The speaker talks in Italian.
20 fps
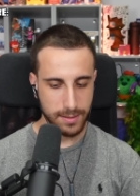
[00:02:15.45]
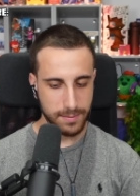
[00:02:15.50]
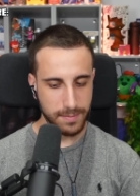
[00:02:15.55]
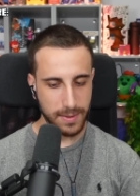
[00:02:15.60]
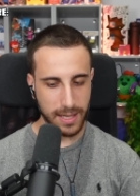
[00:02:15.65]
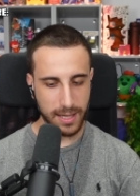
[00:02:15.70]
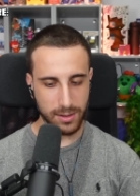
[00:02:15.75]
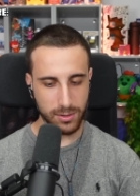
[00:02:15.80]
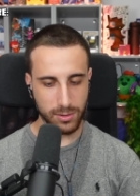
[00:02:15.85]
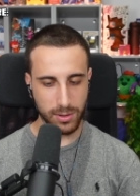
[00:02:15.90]

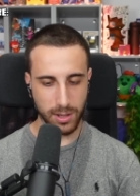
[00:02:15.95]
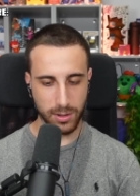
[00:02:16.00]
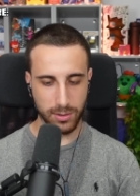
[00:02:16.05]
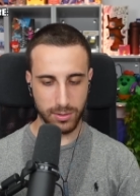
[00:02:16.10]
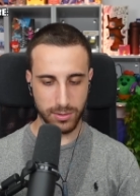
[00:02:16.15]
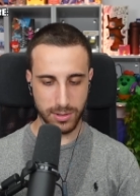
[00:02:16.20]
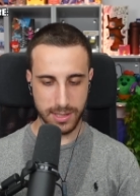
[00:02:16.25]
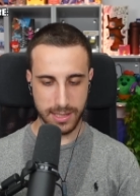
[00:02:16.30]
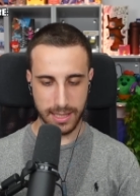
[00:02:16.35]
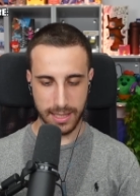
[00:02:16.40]
minatore
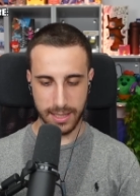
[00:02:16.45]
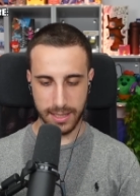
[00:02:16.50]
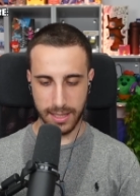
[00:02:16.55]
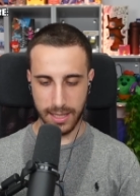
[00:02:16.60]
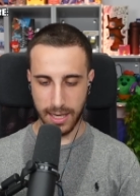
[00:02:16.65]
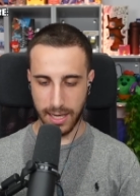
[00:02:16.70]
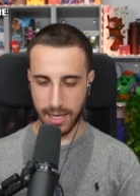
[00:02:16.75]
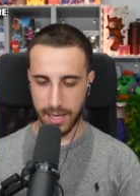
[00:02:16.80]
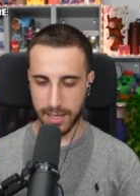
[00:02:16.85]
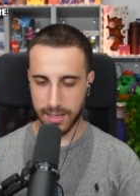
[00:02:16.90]
colossale di
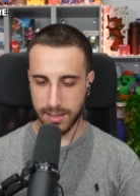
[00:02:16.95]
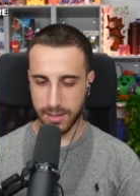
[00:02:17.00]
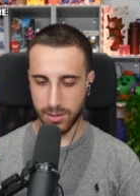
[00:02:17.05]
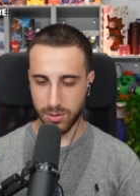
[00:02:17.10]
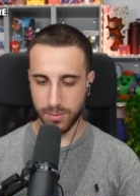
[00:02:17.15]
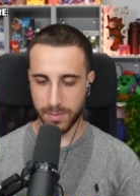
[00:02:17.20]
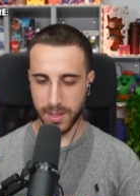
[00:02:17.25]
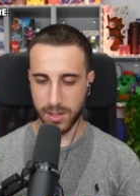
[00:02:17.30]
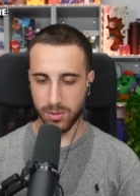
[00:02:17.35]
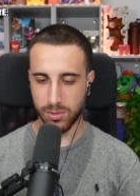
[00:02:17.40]
là,
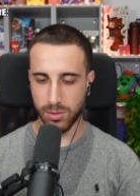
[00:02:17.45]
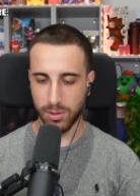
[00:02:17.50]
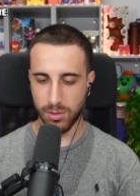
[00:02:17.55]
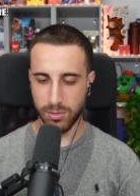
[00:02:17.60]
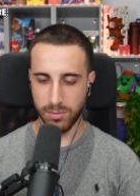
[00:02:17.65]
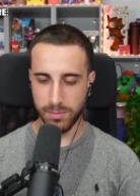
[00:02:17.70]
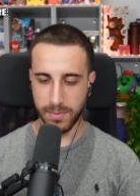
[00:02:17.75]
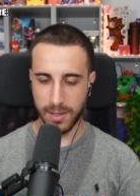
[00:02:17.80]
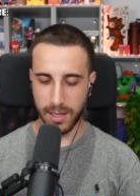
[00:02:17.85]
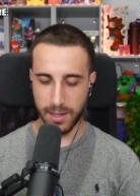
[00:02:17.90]
io metto
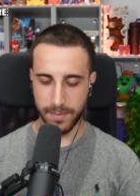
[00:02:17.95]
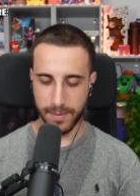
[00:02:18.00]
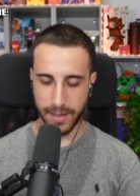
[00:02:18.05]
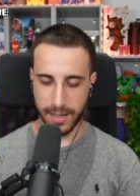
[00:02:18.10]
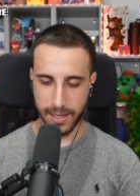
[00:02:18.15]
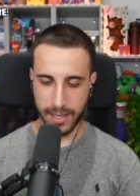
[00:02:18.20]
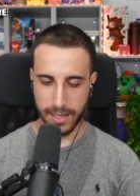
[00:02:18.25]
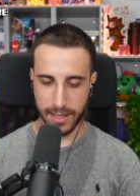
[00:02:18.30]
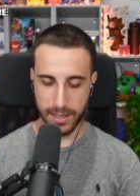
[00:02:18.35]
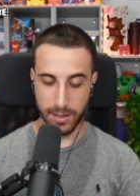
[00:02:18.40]
un mini
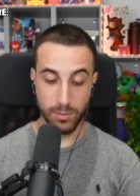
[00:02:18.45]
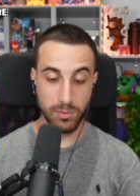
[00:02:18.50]
pecca,